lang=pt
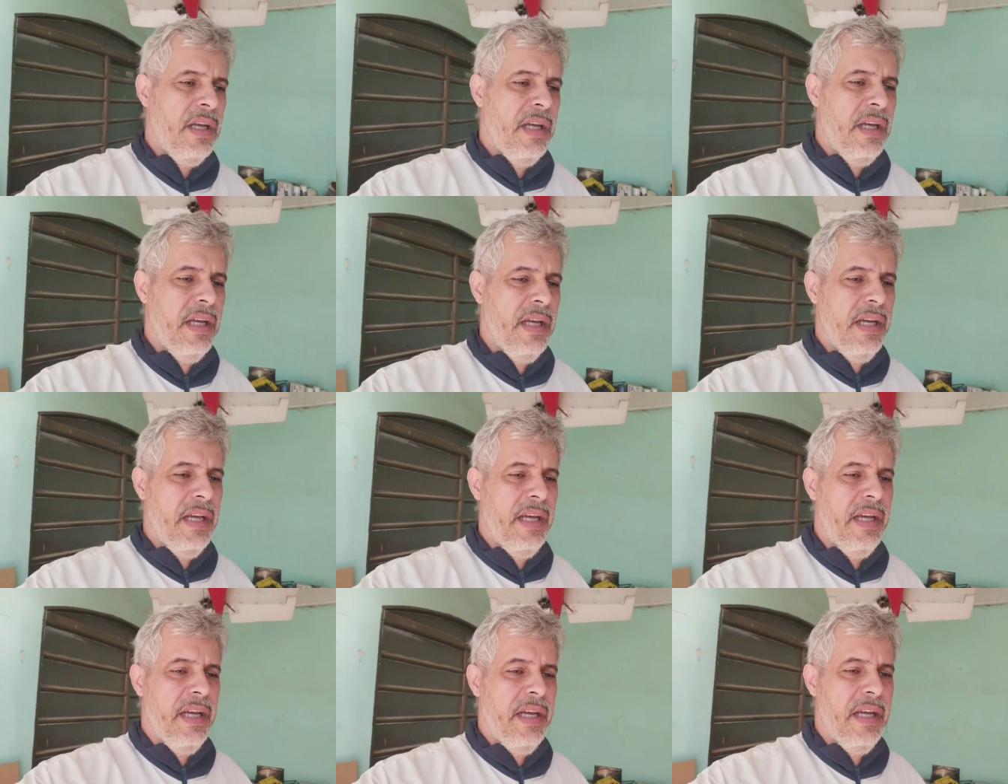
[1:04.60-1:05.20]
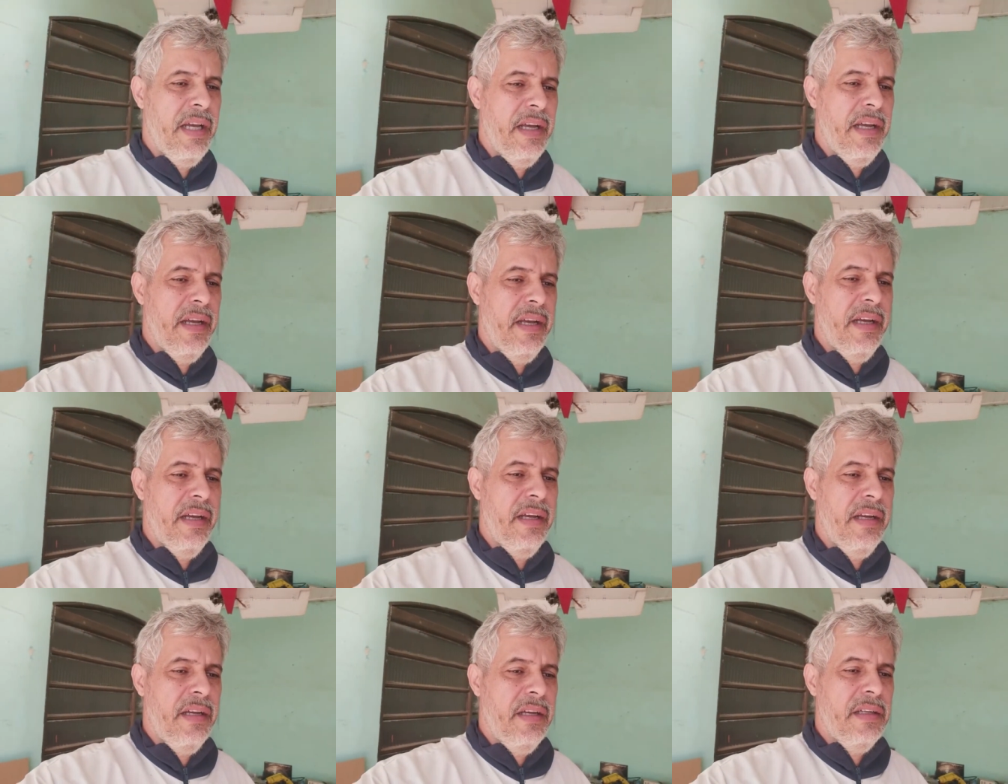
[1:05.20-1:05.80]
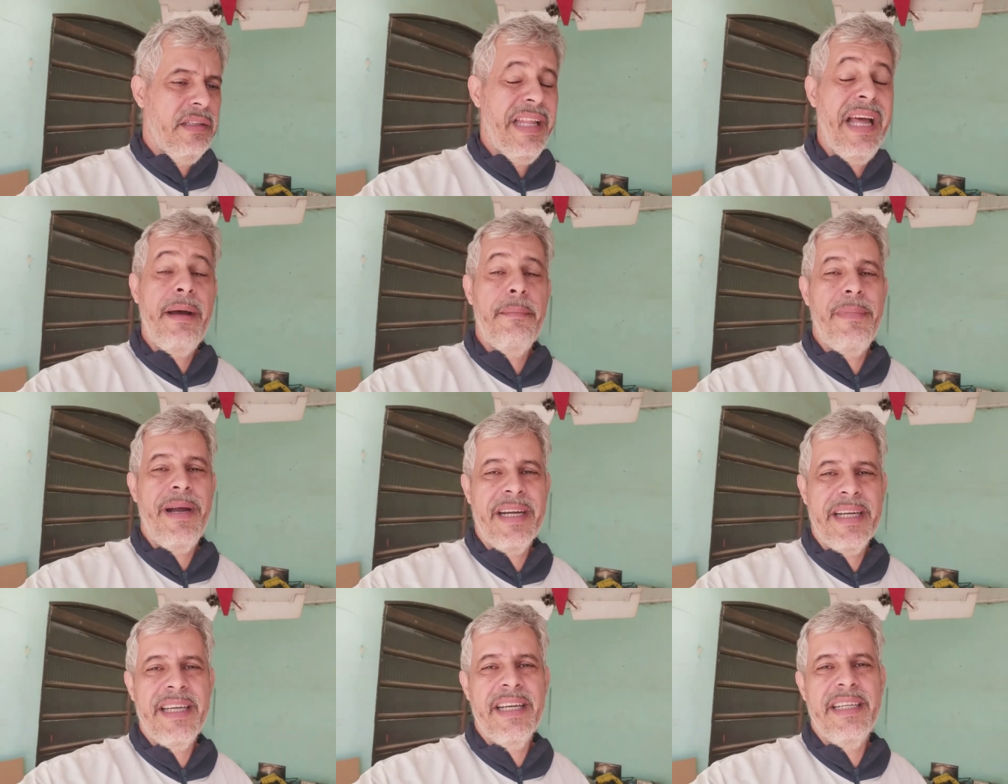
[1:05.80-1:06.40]
é, da
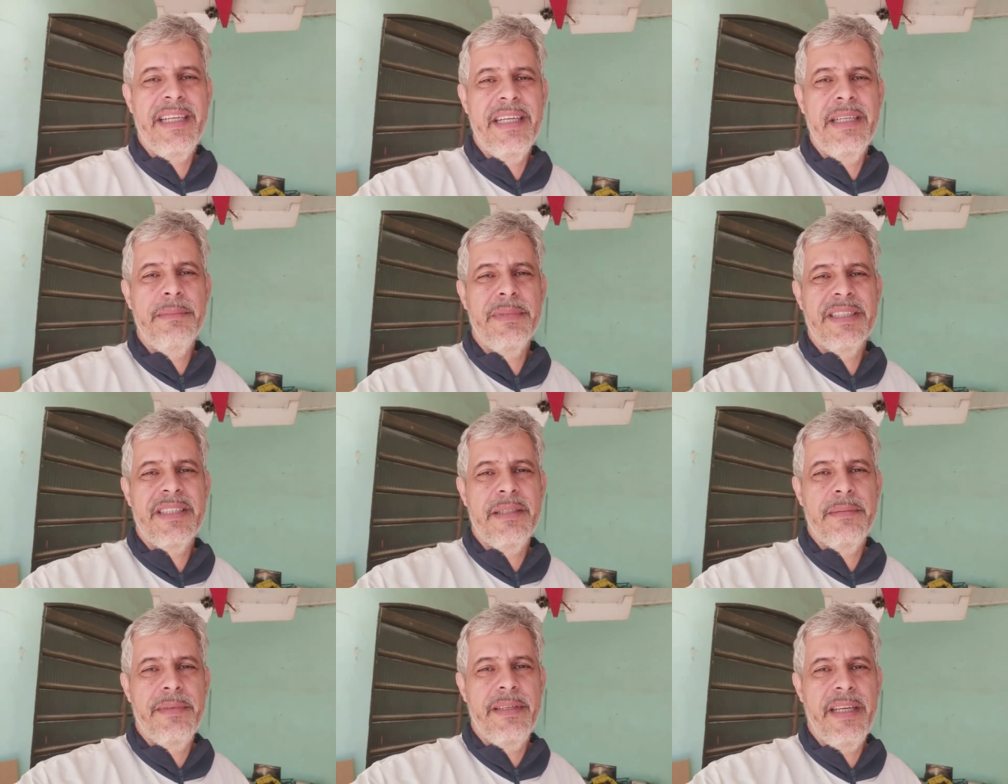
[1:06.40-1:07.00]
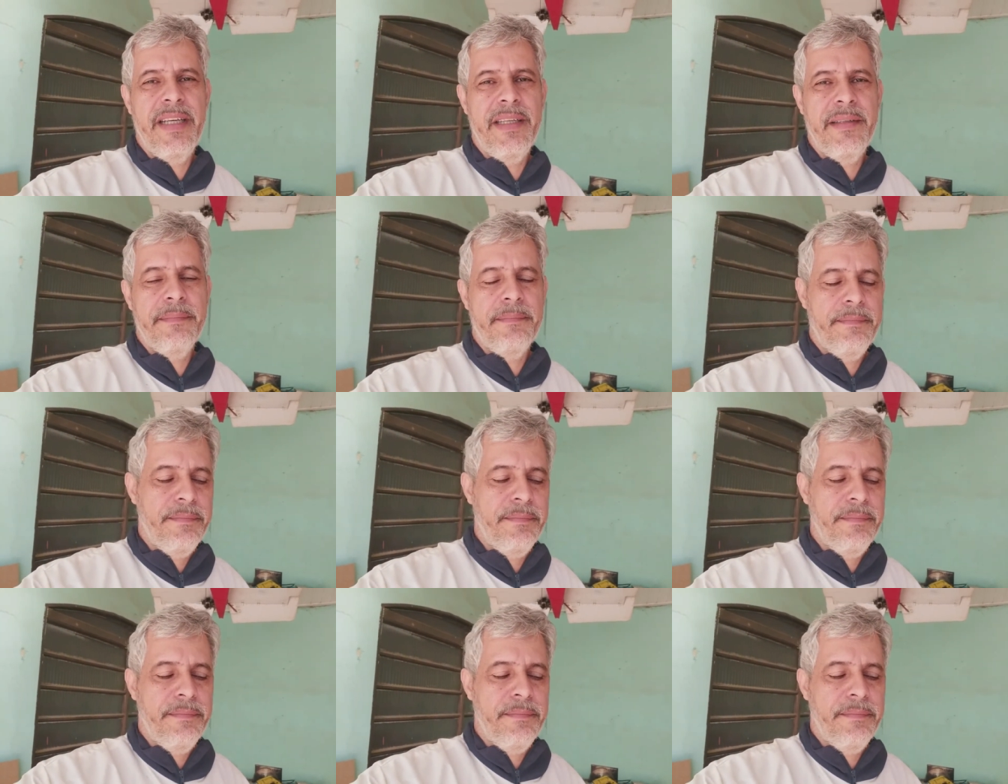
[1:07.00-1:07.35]
marca Gama também.